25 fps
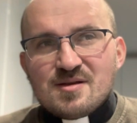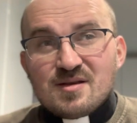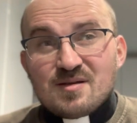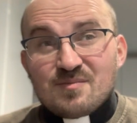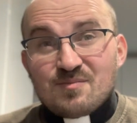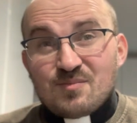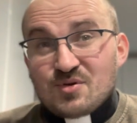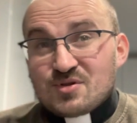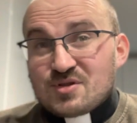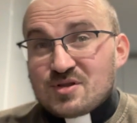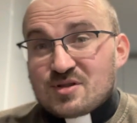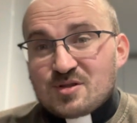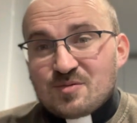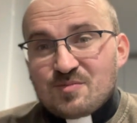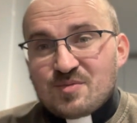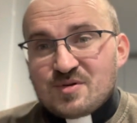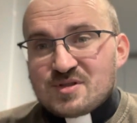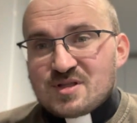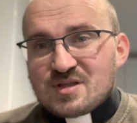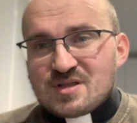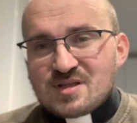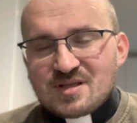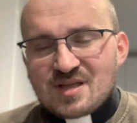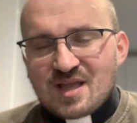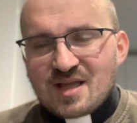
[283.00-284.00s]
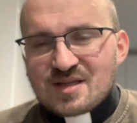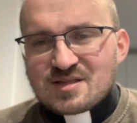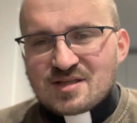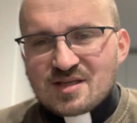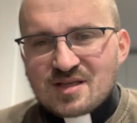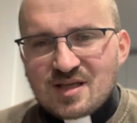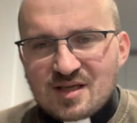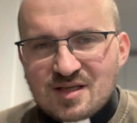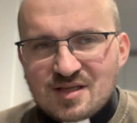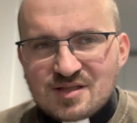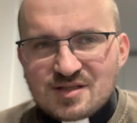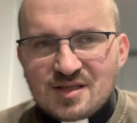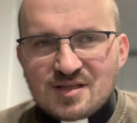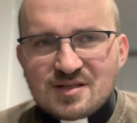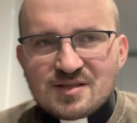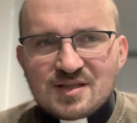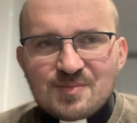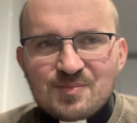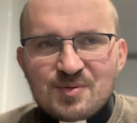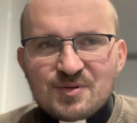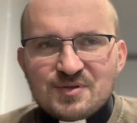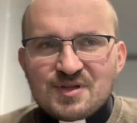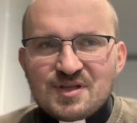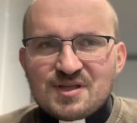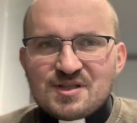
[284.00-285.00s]
może to będzie inaczej, jakieś inne
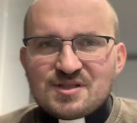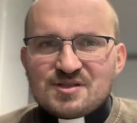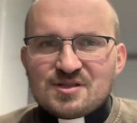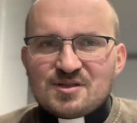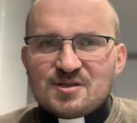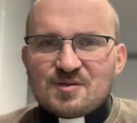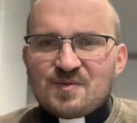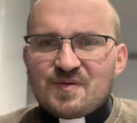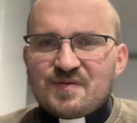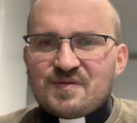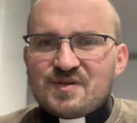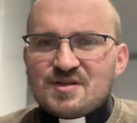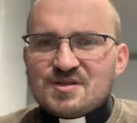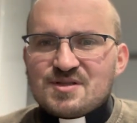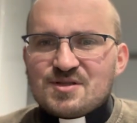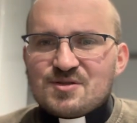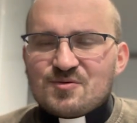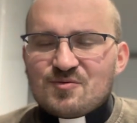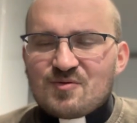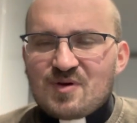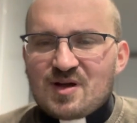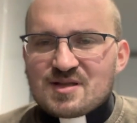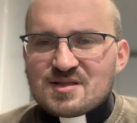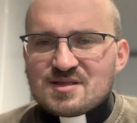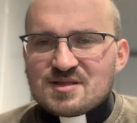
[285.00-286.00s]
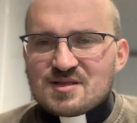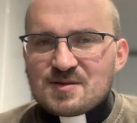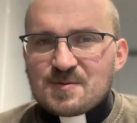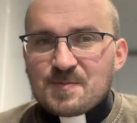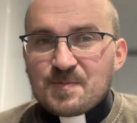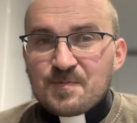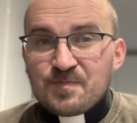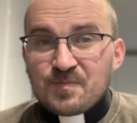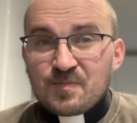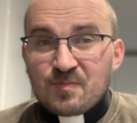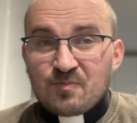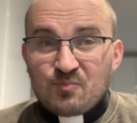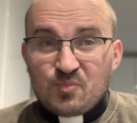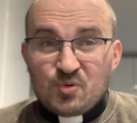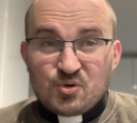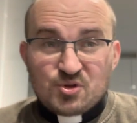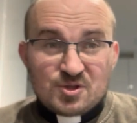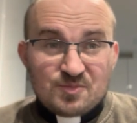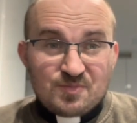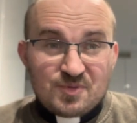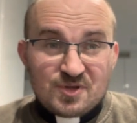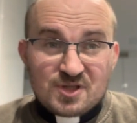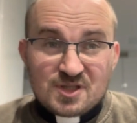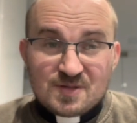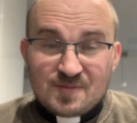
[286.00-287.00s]
podejście do pewnych sytuacji. Może
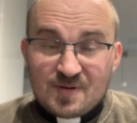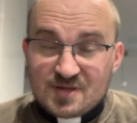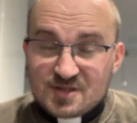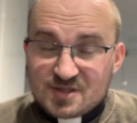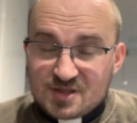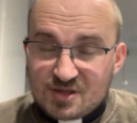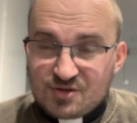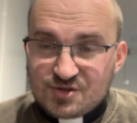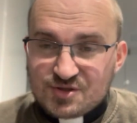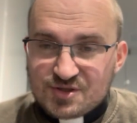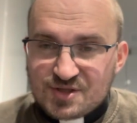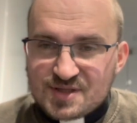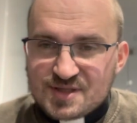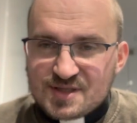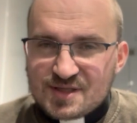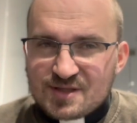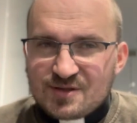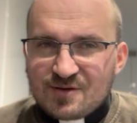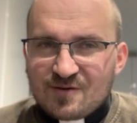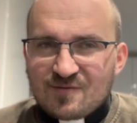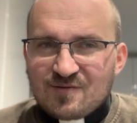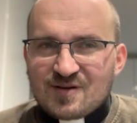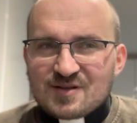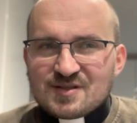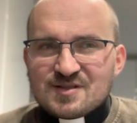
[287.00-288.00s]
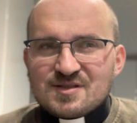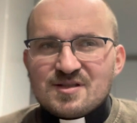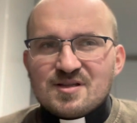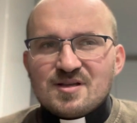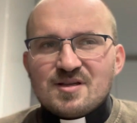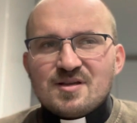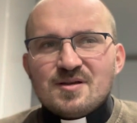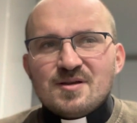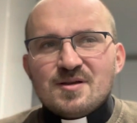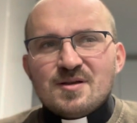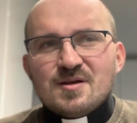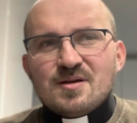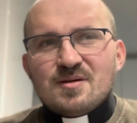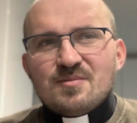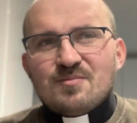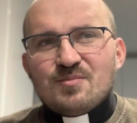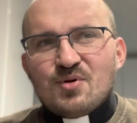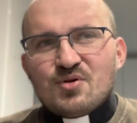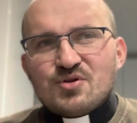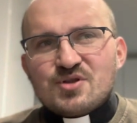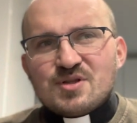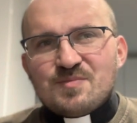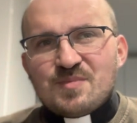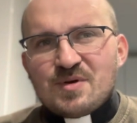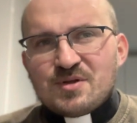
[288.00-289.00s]
będzie trzeba z czegoś rezygnować.
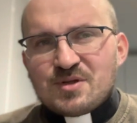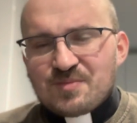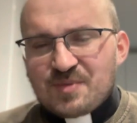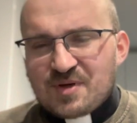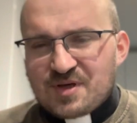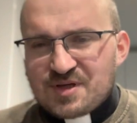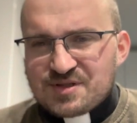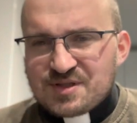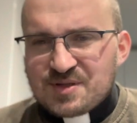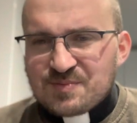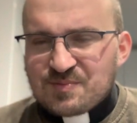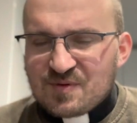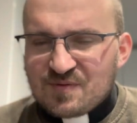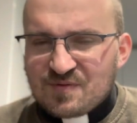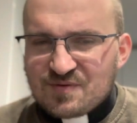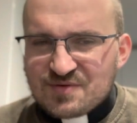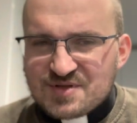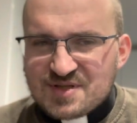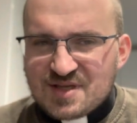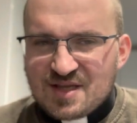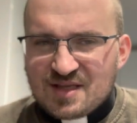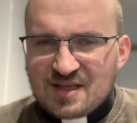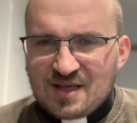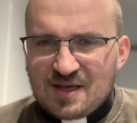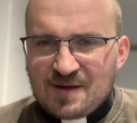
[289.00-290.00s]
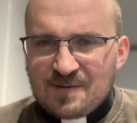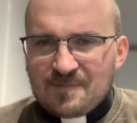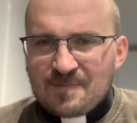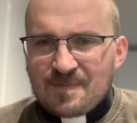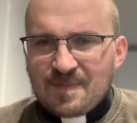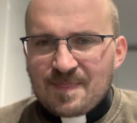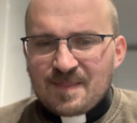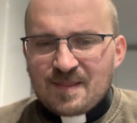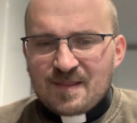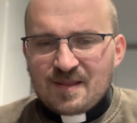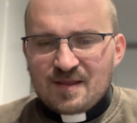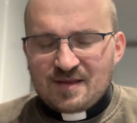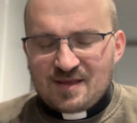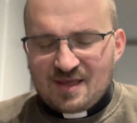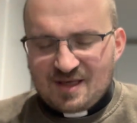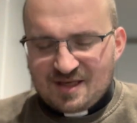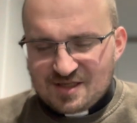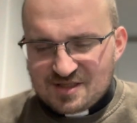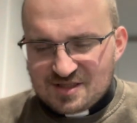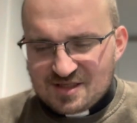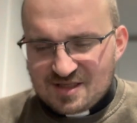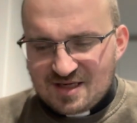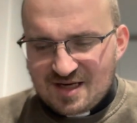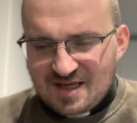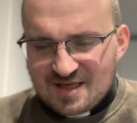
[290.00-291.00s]
Może będą jakieś niepowodzenia,
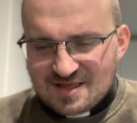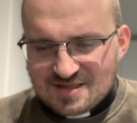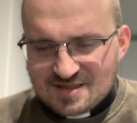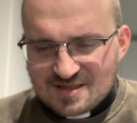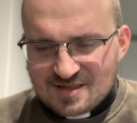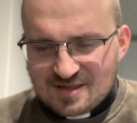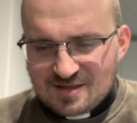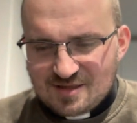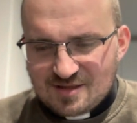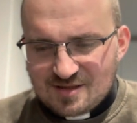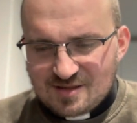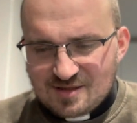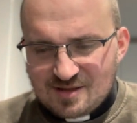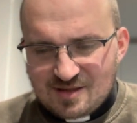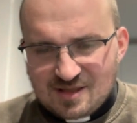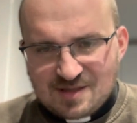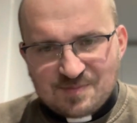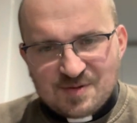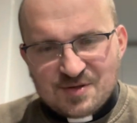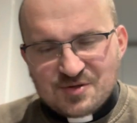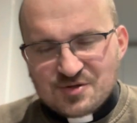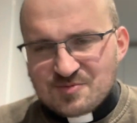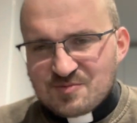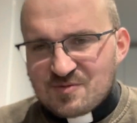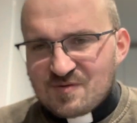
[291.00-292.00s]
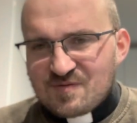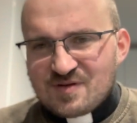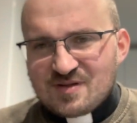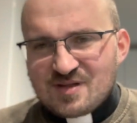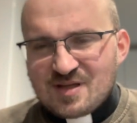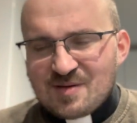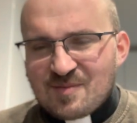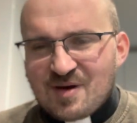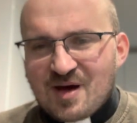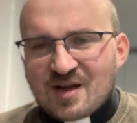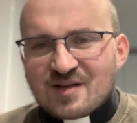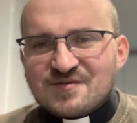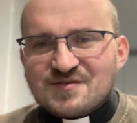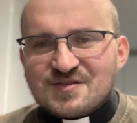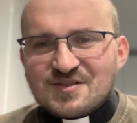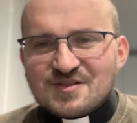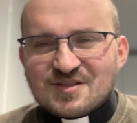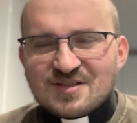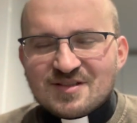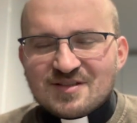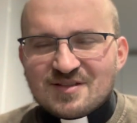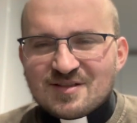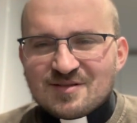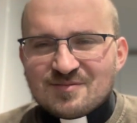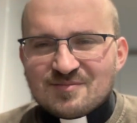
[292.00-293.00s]
jakieś klęski. Ale Pan Jezus mówi, nie martwcie
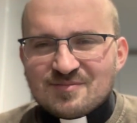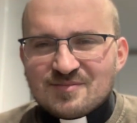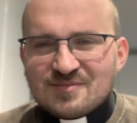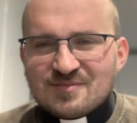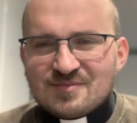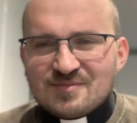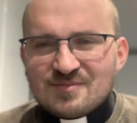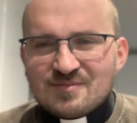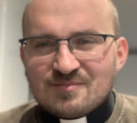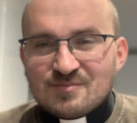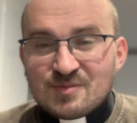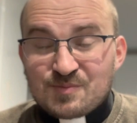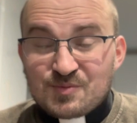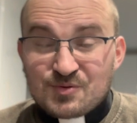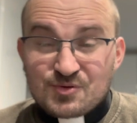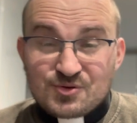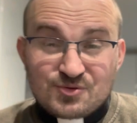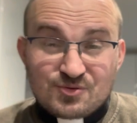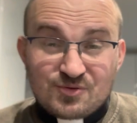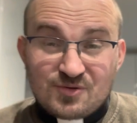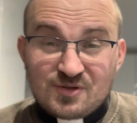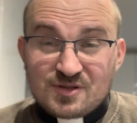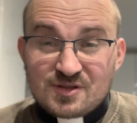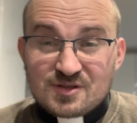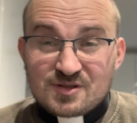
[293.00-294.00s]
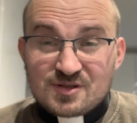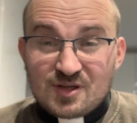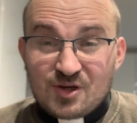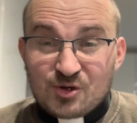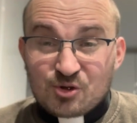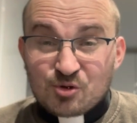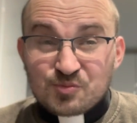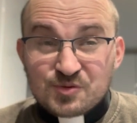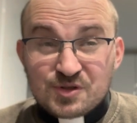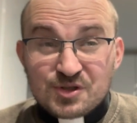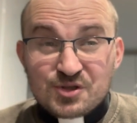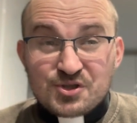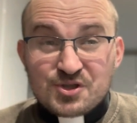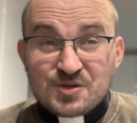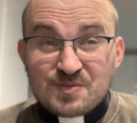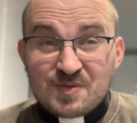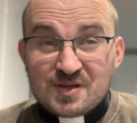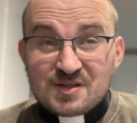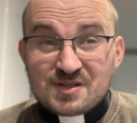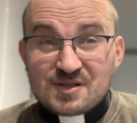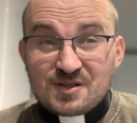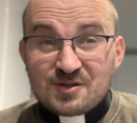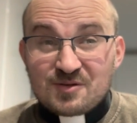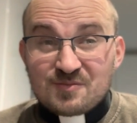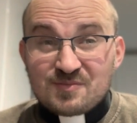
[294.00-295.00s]
się tym. Po prostu idźcie, róbcie to, co
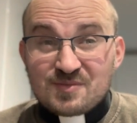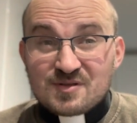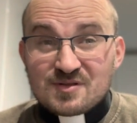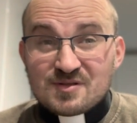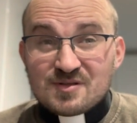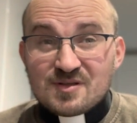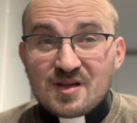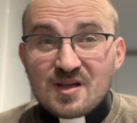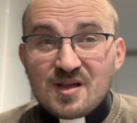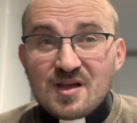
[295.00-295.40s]
macie robić.